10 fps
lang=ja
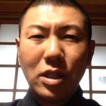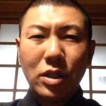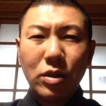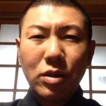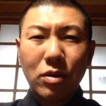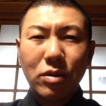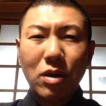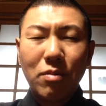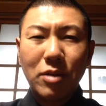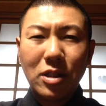寺住
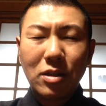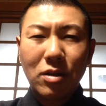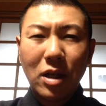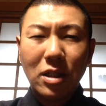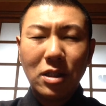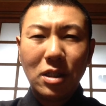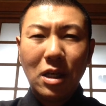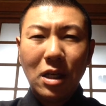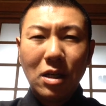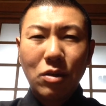職の水野です。